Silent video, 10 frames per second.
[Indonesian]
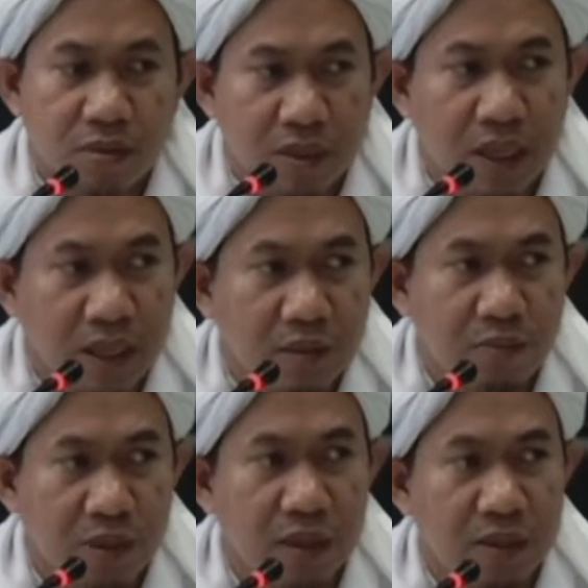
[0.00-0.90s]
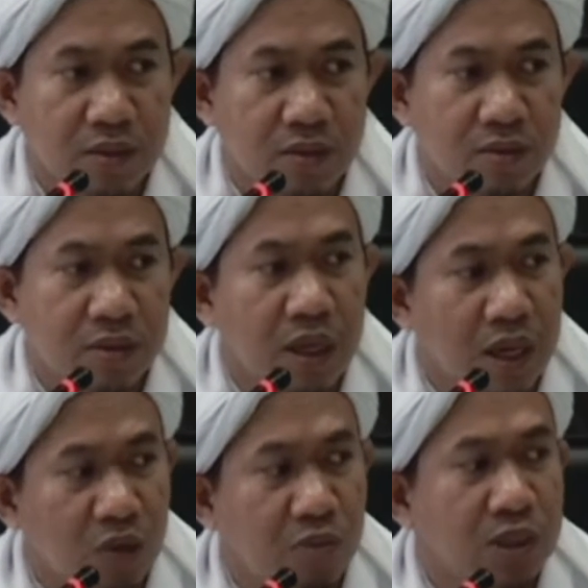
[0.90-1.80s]
Sangat berat. Nah,
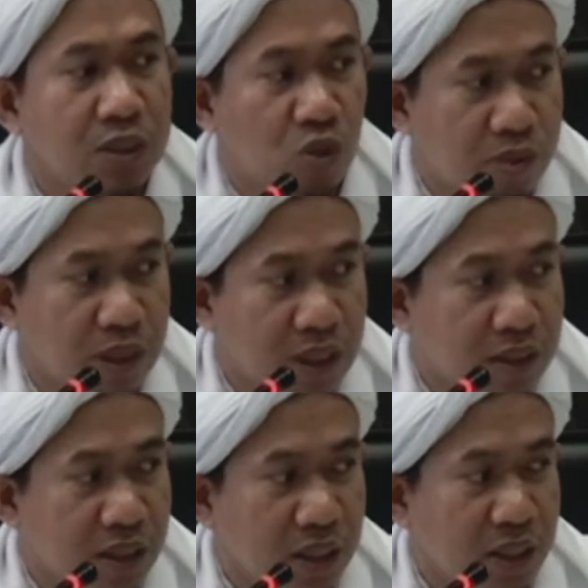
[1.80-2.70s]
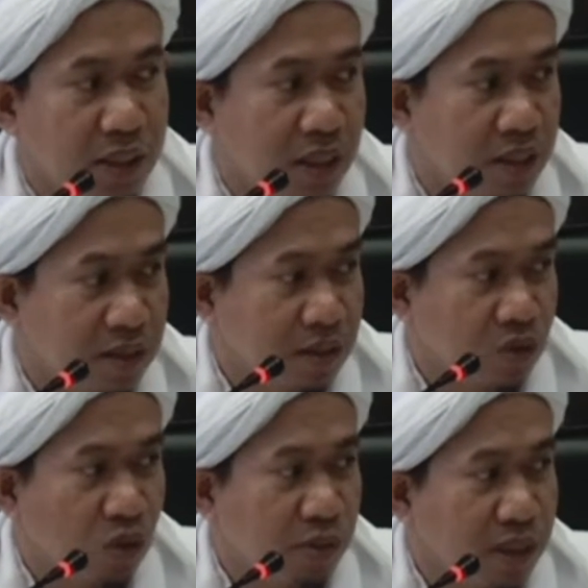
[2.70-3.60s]
kalau bisa tobat aja sendiri. Dah.
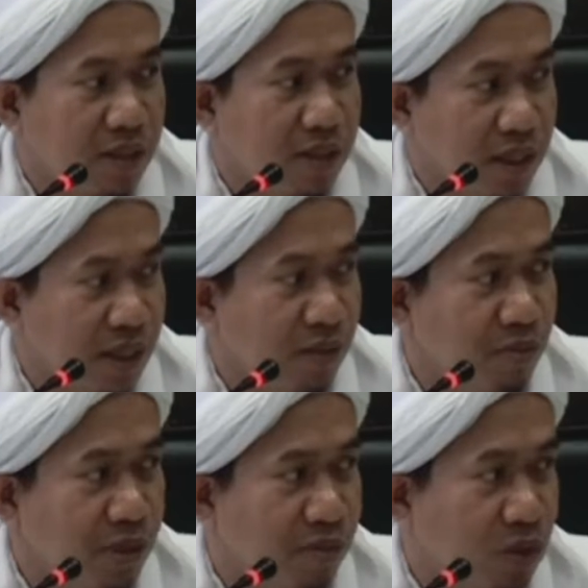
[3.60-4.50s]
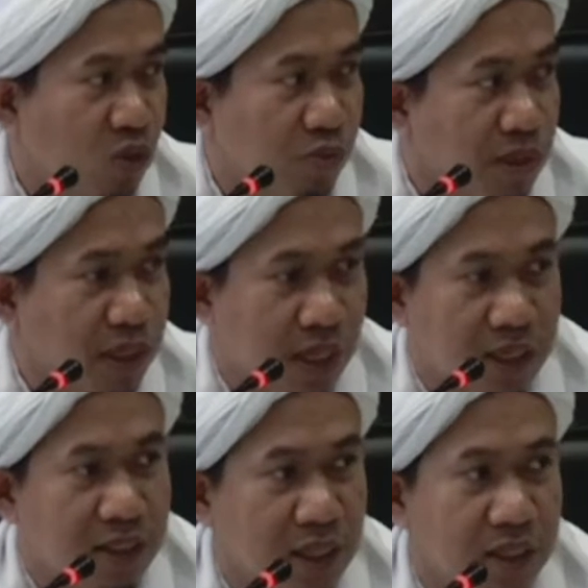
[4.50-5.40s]
Tobat aja sendiri diam-diam. Nah, tobat
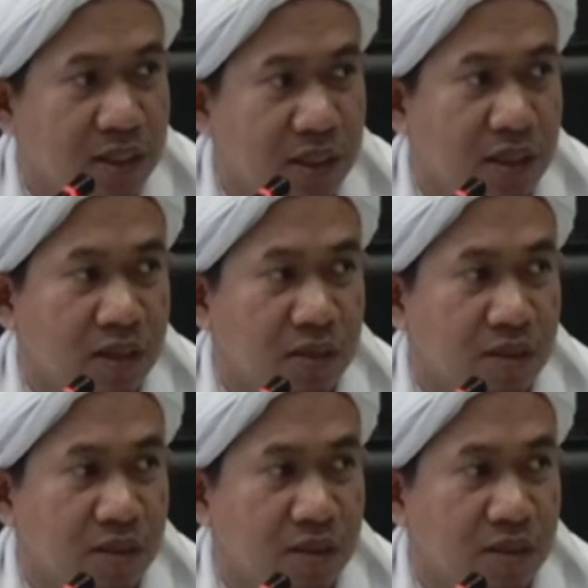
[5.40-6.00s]
senangis-nangisnya.